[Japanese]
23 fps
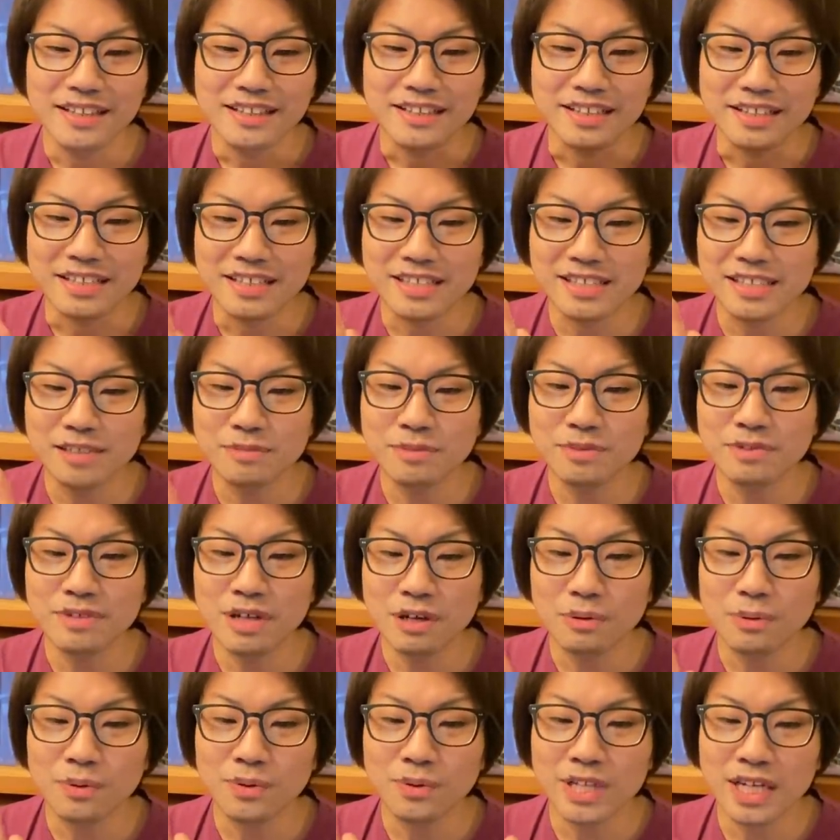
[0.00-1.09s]
でリズム
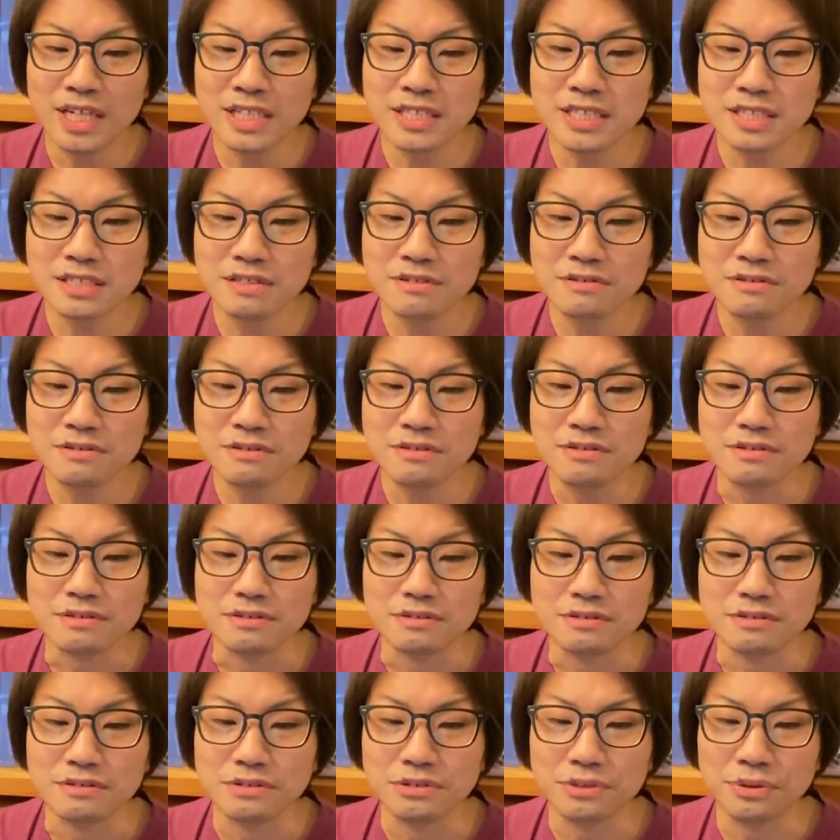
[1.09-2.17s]
は同じ
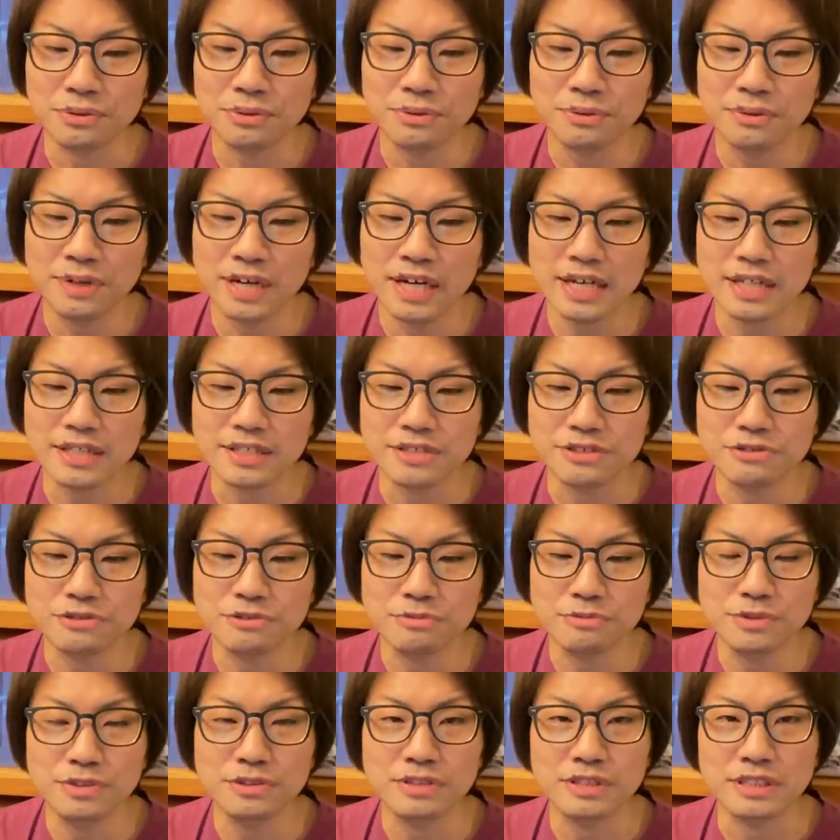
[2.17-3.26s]
く許容範囲十
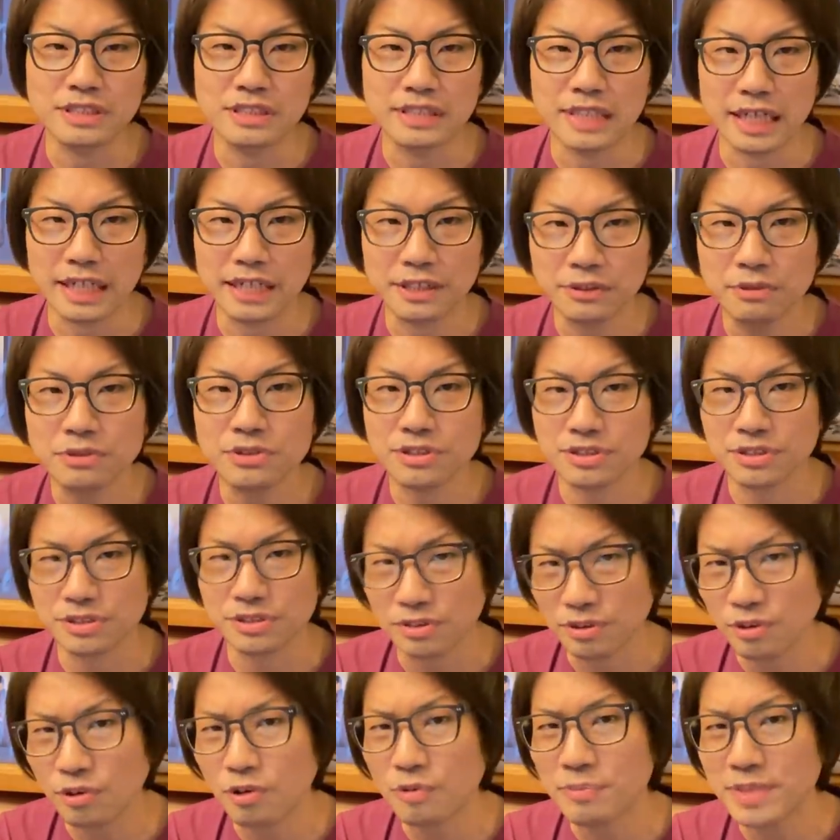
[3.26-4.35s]
分だけど突っ
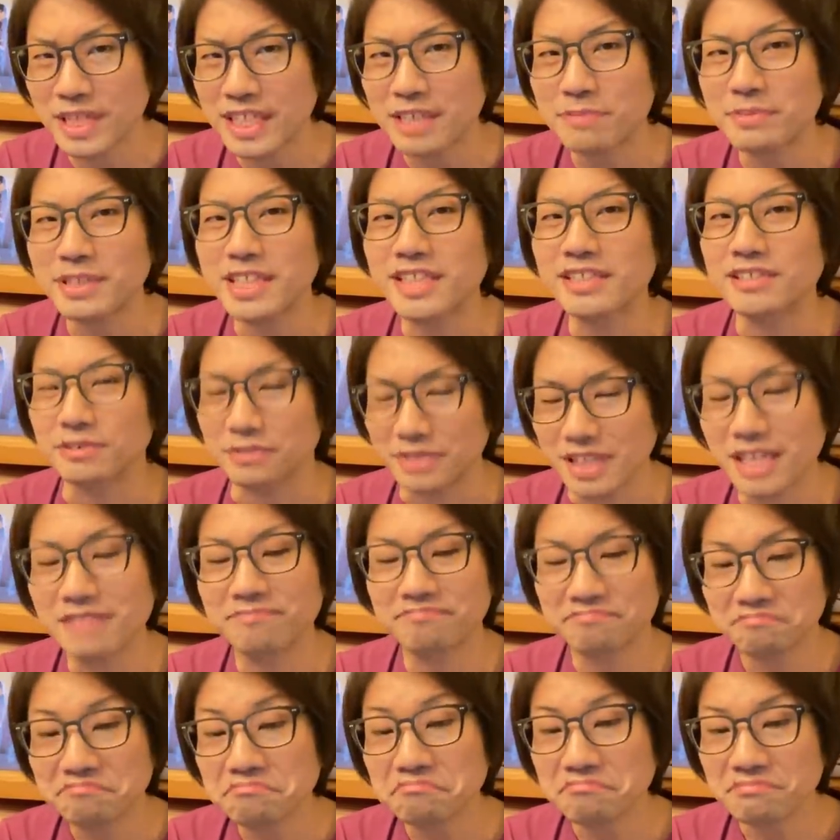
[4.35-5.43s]
込み気味ですよね。
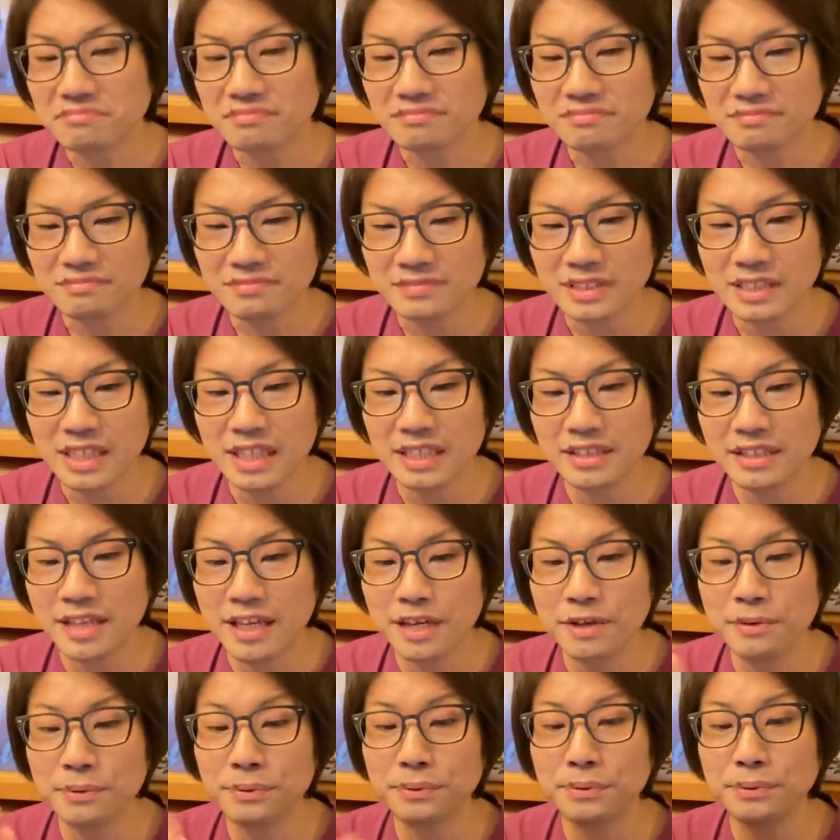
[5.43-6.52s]
で
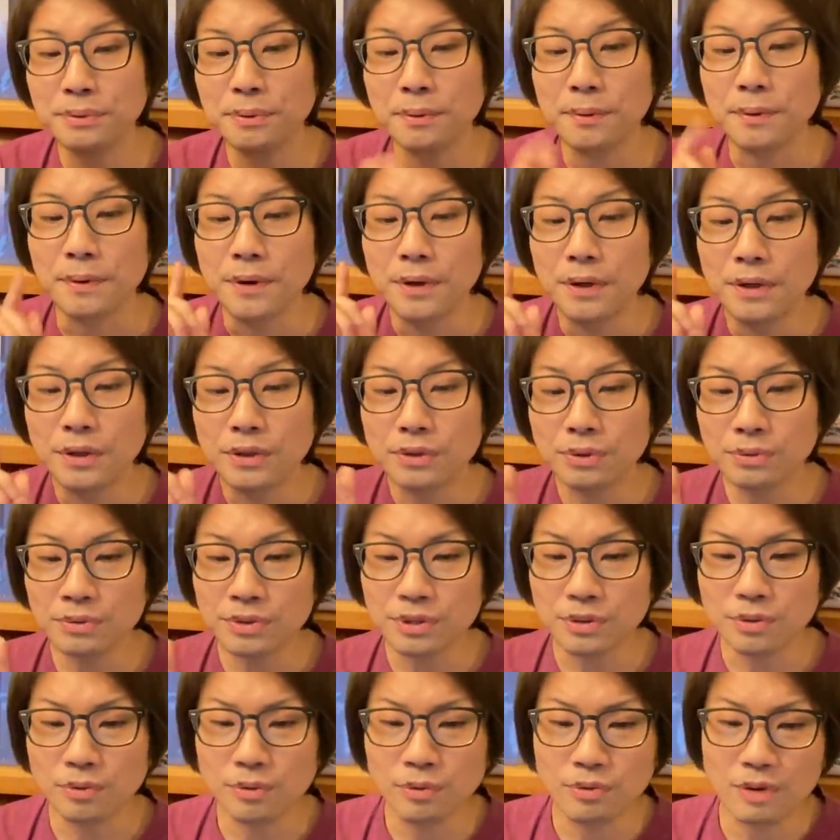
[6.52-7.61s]
低音と特
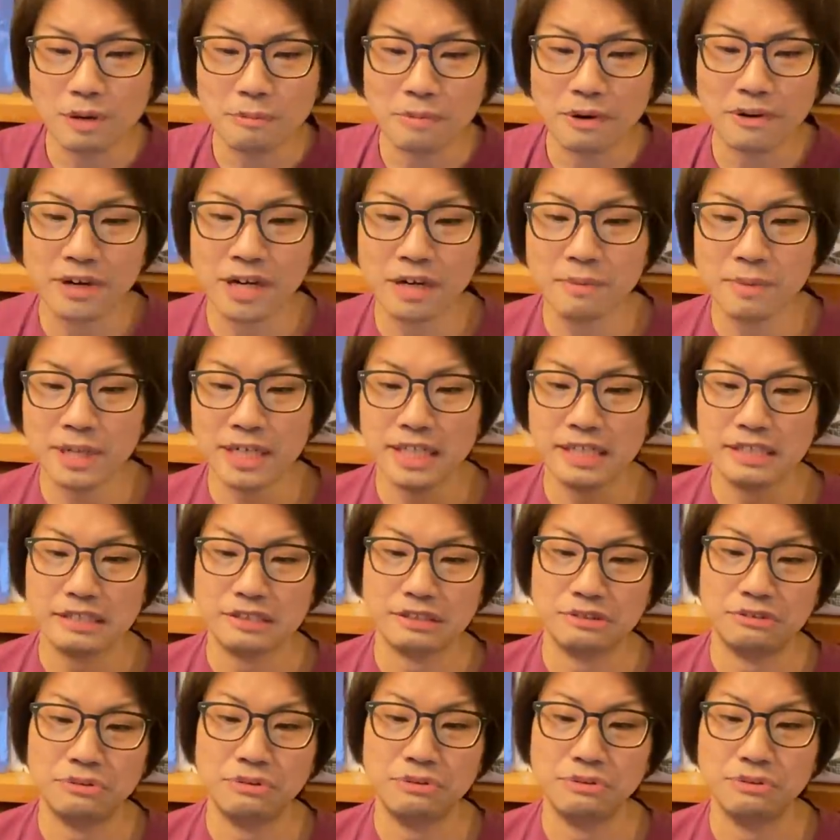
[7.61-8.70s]
に高音は
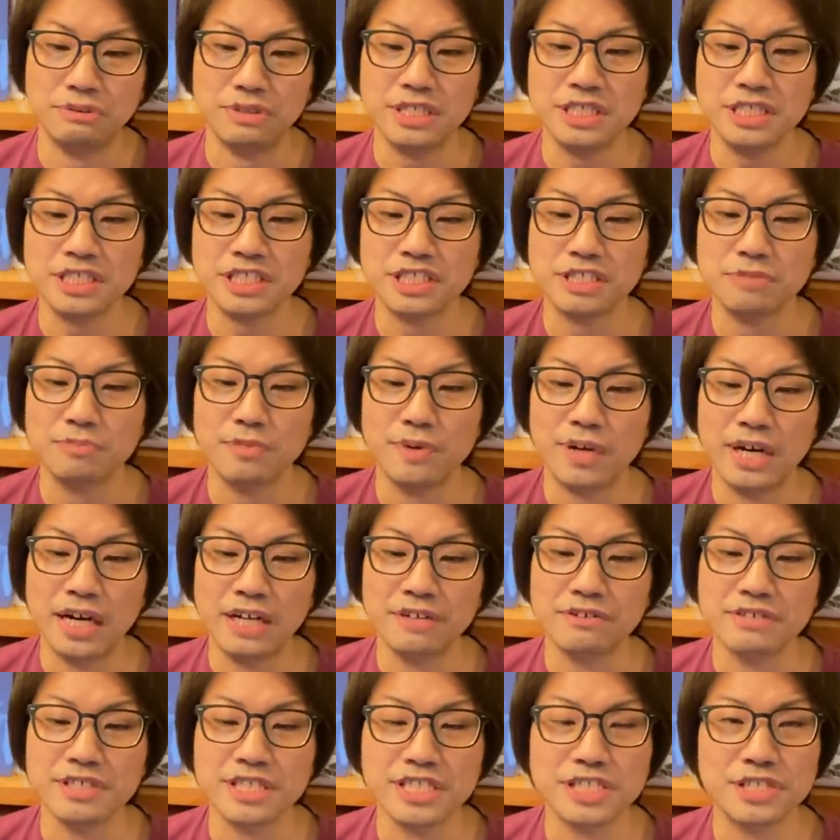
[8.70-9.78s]
パワーバランスの意識もあ
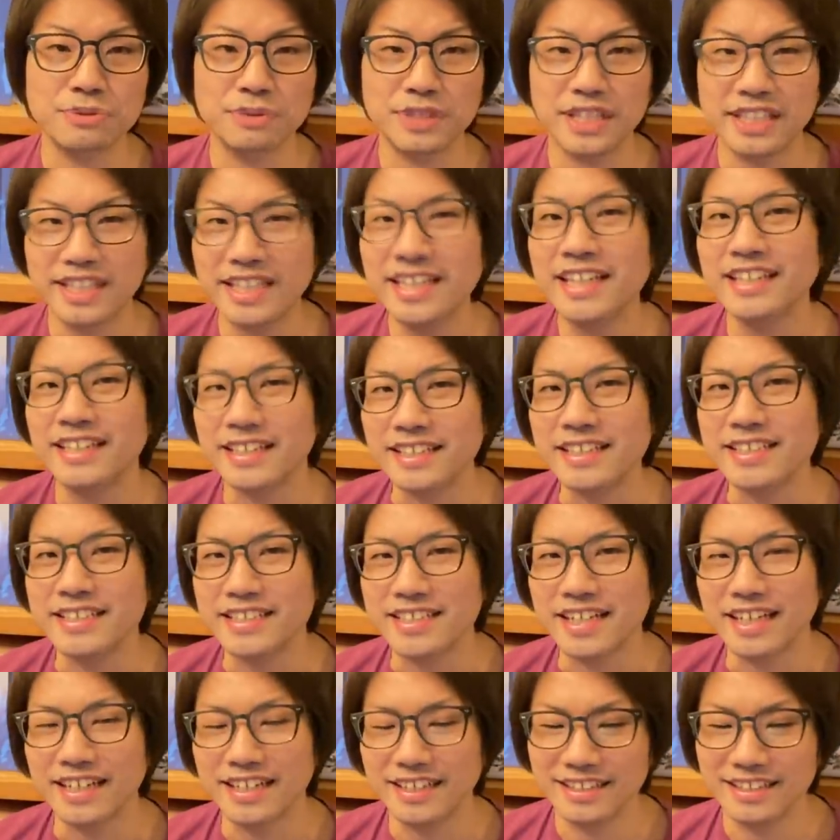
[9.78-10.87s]
る印象で丁寧でした。